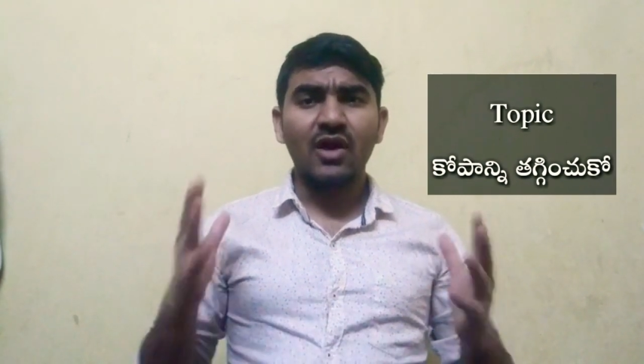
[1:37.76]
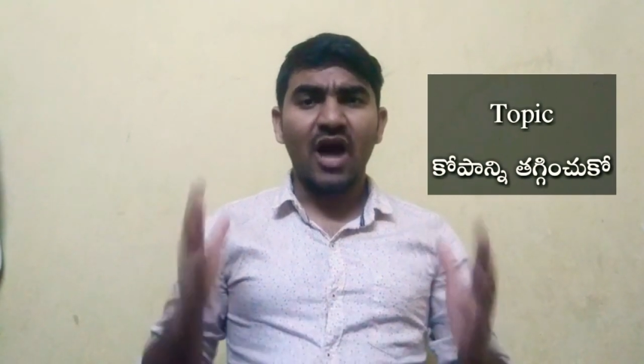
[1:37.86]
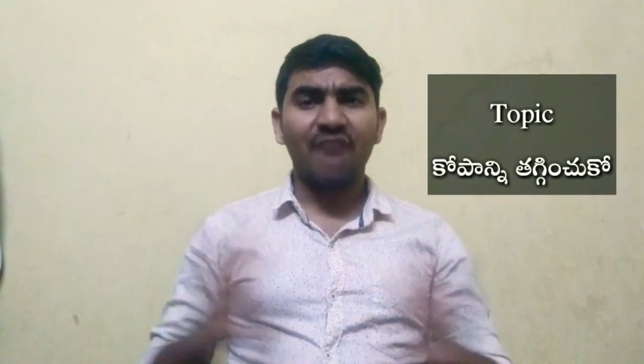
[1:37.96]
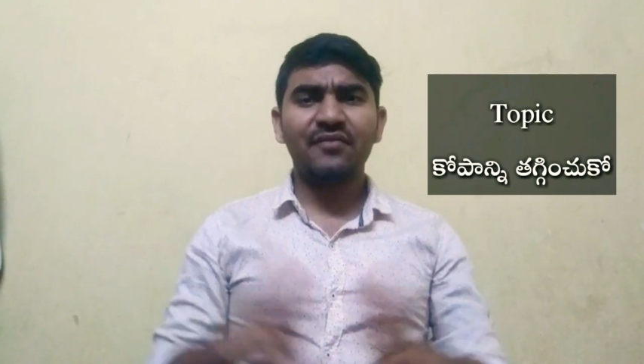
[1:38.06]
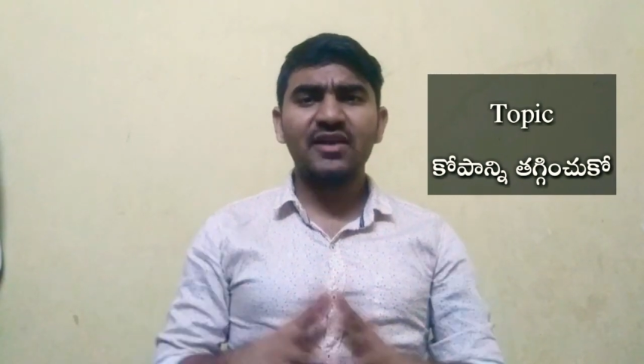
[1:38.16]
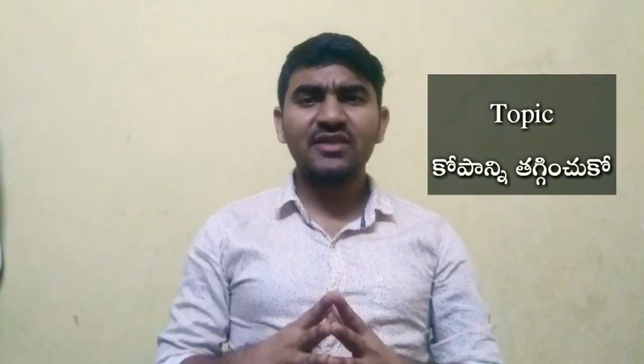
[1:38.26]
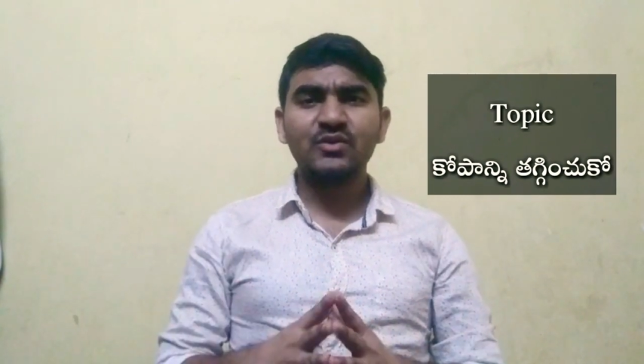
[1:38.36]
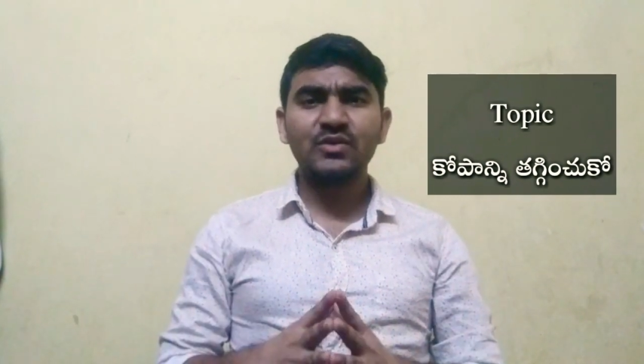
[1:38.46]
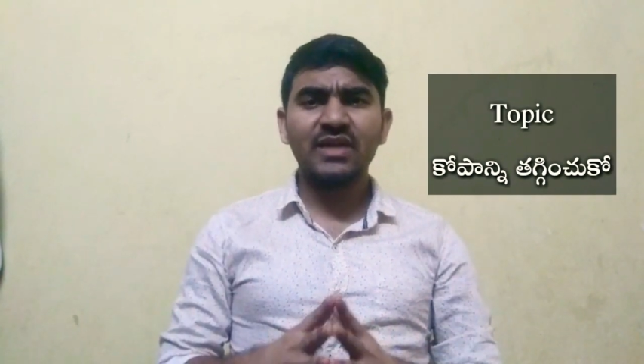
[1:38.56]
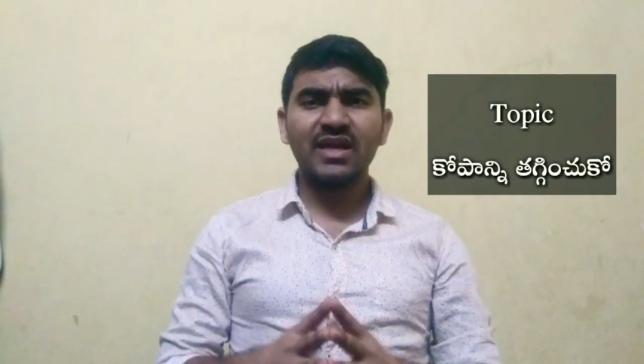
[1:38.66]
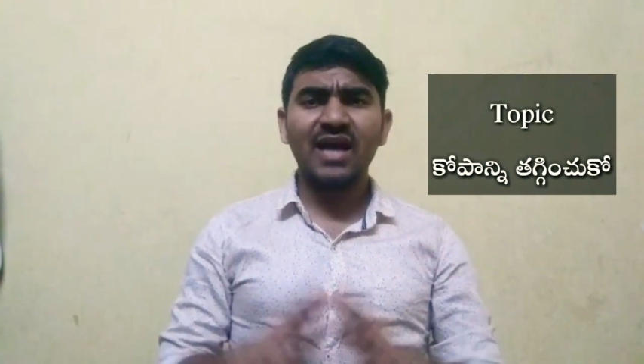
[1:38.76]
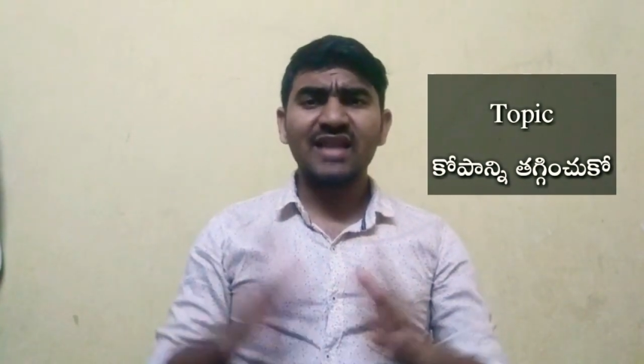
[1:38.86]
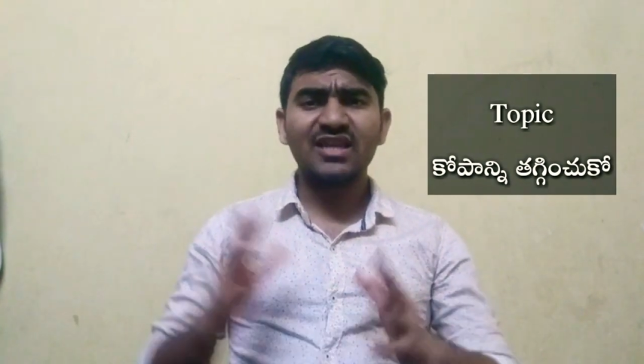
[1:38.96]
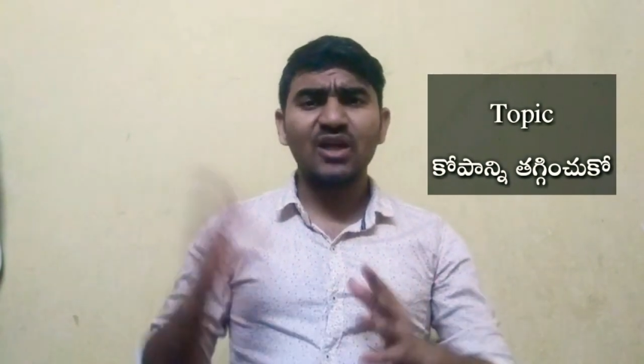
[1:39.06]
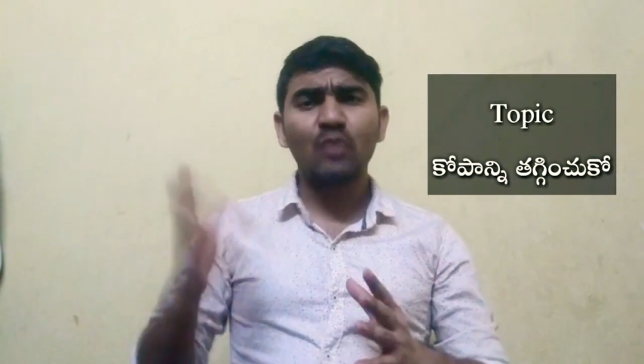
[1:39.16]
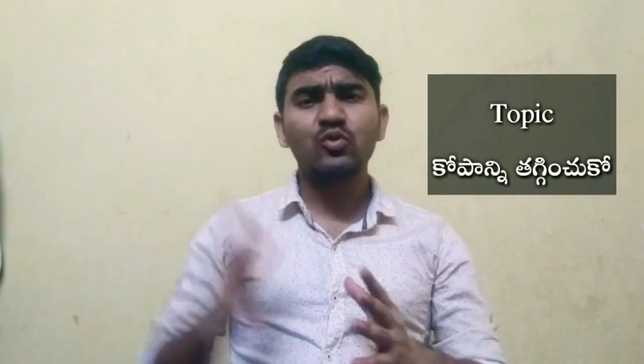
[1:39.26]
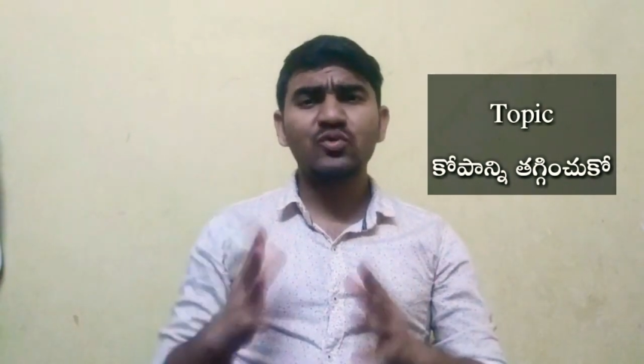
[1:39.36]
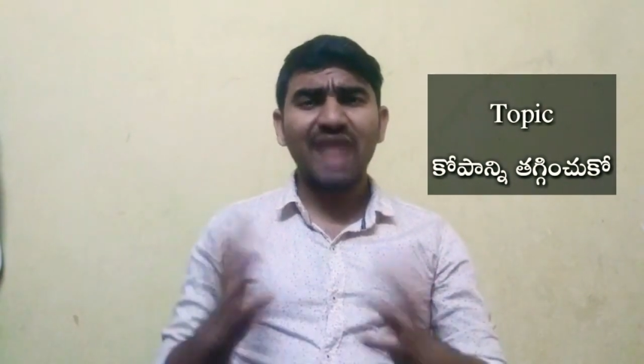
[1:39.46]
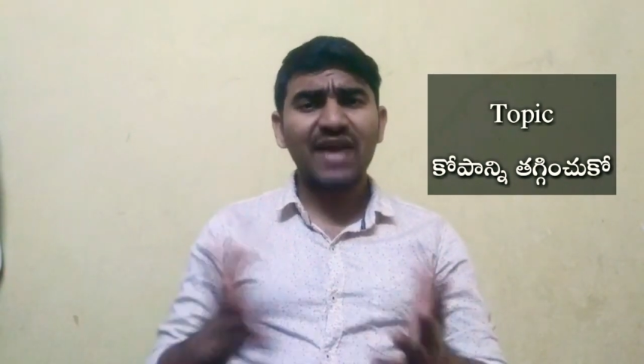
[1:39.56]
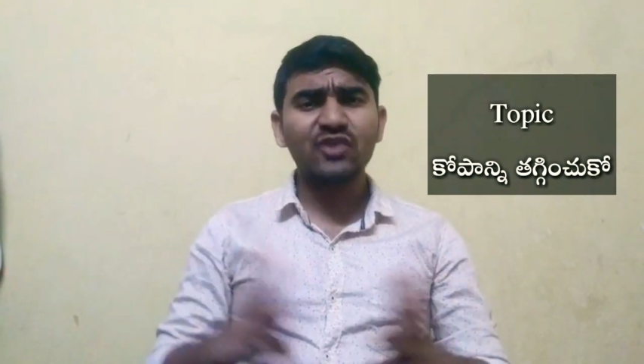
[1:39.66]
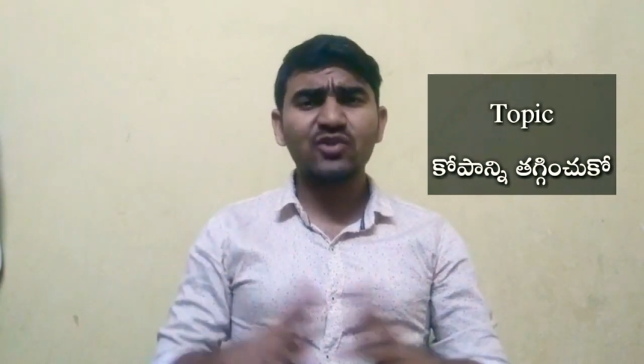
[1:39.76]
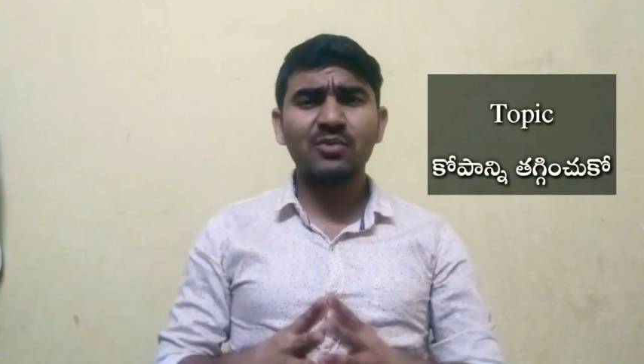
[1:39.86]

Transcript: ఆఫర్లు ఇస్తుంటే అతను నవ్వుతూ థ్యాంక్ యూ సో